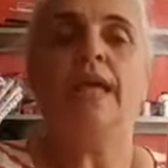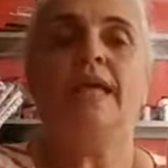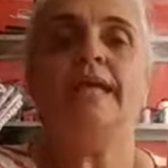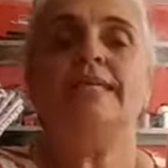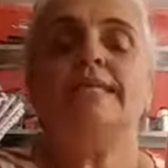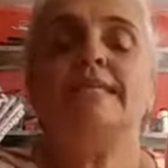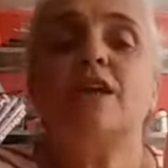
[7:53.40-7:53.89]

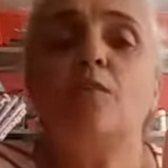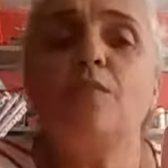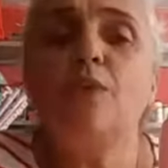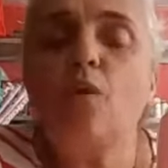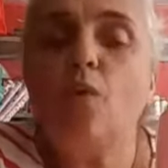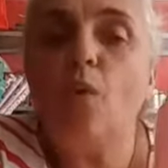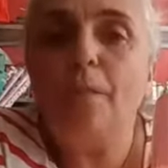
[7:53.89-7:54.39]
Se eu me
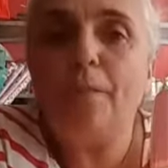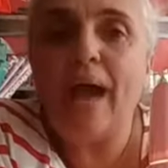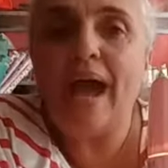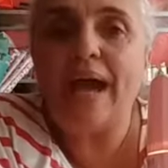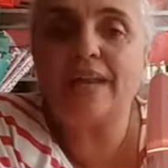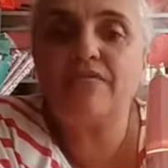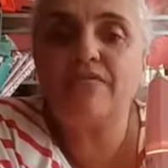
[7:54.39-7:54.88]

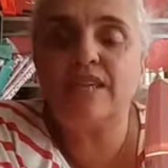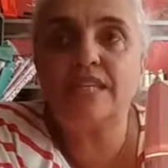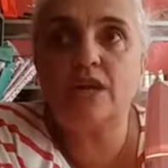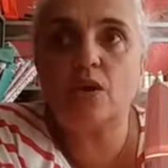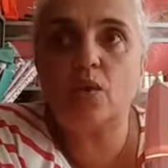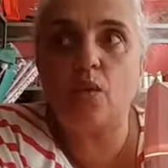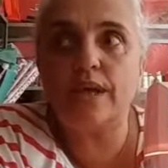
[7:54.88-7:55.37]
ocupar em
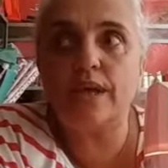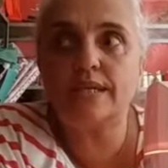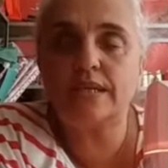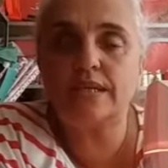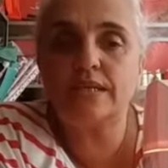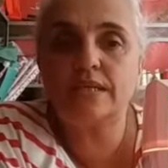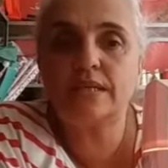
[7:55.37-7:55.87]
fazer coisas